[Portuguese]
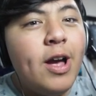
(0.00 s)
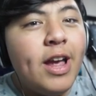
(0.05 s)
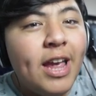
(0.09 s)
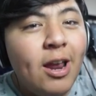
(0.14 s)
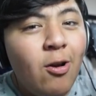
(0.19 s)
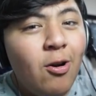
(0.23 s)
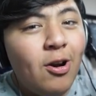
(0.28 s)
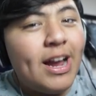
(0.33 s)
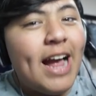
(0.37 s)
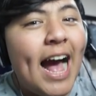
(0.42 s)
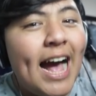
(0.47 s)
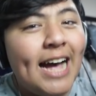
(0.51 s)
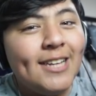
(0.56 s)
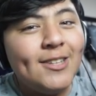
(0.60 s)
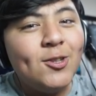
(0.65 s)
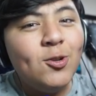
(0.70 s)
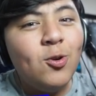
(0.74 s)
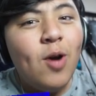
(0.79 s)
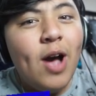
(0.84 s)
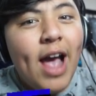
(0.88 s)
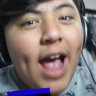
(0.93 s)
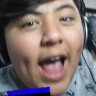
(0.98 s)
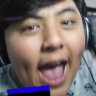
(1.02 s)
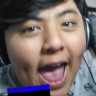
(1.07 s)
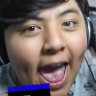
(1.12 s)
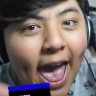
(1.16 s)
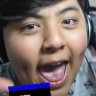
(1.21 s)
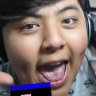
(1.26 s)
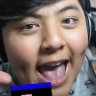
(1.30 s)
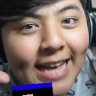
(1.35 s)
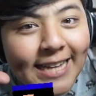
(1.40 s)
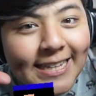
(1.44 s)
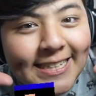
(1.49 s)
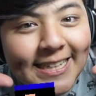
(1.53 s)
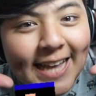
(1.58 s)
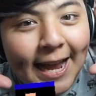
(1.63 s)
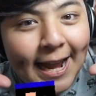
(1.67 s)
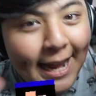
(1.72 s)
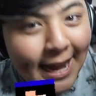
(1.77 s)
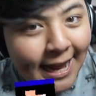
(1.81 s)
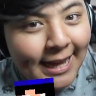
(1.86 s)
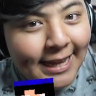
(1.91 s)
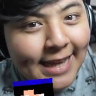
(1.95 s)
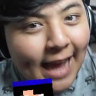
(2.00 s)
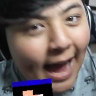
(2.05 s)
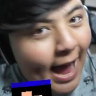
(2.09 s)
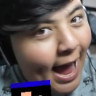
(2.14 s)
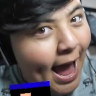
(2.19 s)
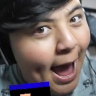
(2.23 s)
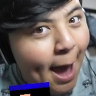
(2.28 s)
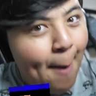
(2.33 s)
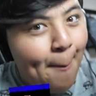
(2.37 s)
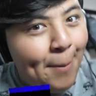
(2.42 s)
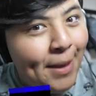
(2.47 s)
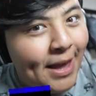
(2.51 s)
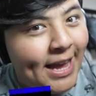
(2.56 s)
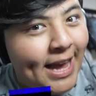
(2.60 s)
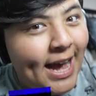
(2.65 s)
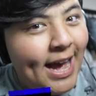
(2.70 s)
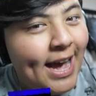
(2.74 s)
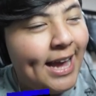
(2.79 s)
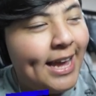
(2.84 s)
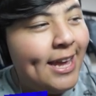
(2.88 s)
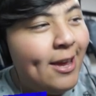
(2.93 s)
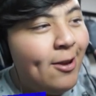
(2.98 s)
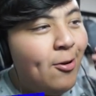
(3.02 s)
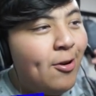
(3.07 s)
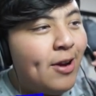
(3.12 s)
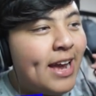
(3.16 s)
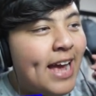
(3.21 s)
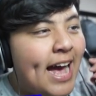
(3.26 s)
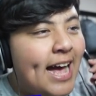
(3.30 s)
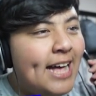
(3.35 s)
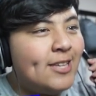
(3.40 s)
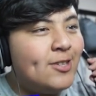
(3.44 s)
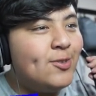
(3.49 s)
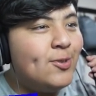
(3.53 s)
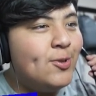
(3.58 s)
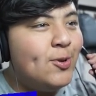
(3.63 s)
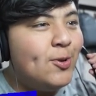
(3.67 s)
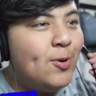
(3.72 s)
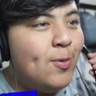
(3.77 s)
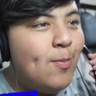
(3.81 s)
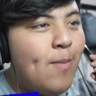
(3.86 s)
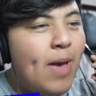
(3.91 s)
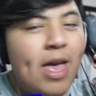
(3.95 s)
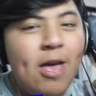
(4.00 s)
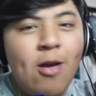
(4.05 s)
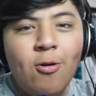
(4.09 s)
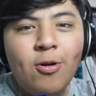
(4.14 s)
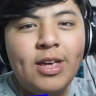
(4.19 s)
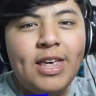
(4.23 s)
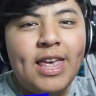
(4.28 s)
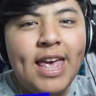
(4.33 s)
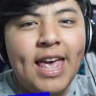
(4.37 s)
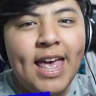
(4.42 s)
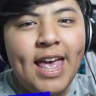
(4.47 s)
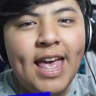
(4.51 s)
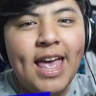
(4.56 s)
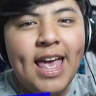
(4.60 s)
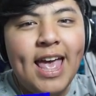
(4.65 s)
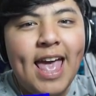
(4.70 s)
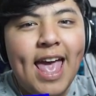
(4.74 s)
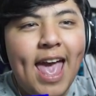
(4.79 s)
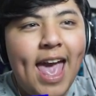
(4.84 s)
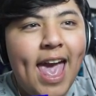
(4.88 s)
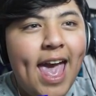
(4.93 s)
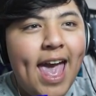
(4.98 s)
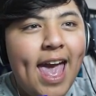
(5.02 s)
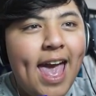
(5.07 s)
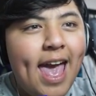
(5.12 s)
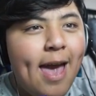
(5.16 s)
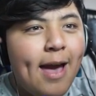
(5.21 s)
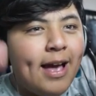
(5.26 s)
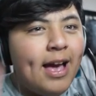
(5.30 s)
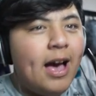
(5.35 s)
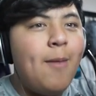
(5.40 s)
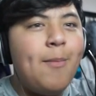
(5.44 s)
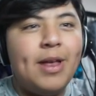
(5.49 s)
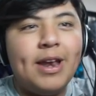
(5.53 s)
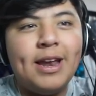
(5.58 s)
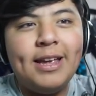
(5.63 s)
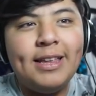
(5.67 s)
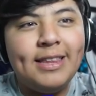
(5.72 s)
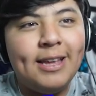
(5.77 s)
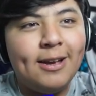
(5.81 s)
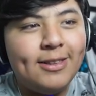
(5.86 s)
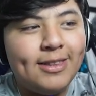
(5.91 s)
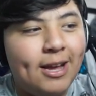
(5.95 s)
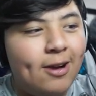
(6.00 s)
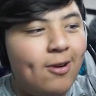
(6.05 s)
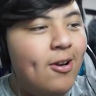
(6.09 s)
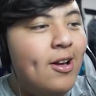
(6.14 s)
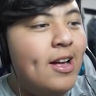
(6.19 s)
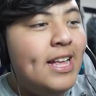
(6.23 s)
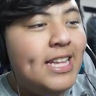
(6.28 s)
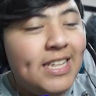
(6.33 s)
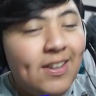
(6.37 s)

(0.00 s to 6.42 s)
que no caso é esta linda webcam, que no caso meio que é, é, é câmera, então, então,